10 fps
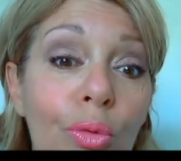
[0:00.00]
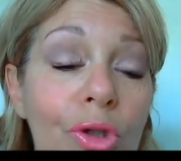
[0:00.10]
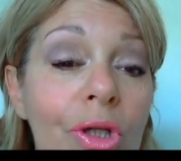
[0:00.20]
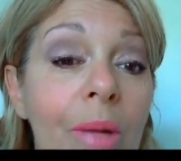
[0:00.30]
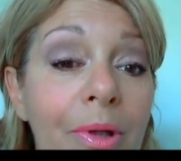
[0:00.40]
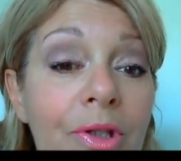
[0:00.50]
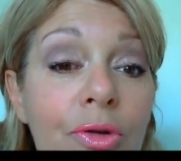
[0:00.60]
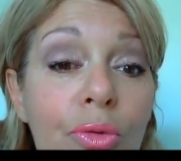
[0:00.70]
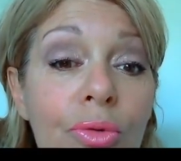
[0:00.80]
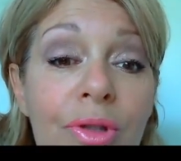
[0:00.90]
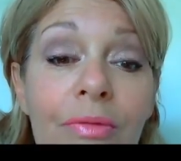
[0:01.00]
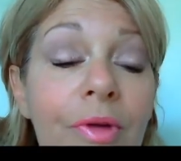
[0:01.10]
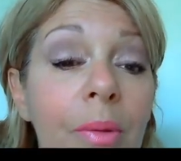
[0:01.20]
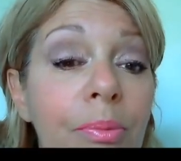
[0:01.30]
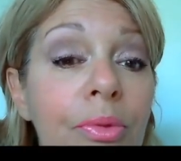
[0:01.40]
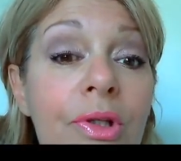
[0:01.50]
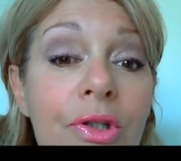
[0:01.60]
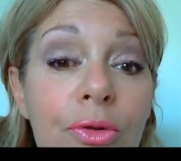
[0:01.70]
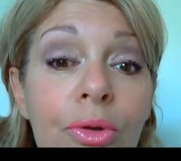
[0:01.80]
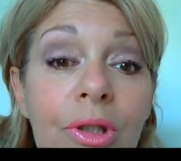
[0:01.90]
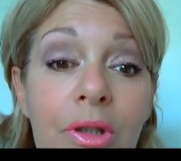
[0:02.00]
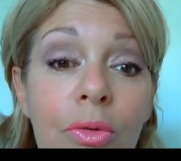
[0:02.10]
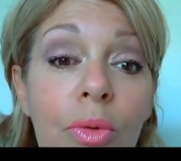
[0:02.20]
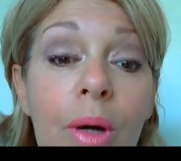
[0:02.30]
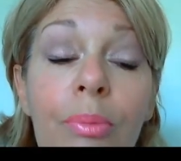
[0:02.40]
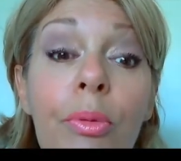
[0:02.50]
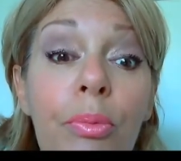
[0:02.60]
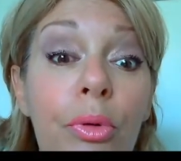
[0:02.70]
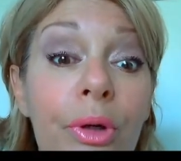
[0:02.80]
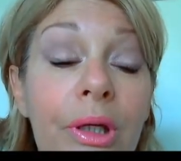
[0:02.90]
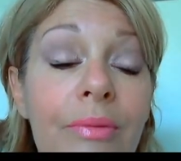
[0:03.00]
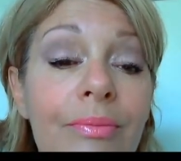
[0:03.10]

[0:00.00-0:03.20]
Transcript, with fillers: moi j'ai l'impression que ça me fait un peu les yeux qui ont un peu pleuré.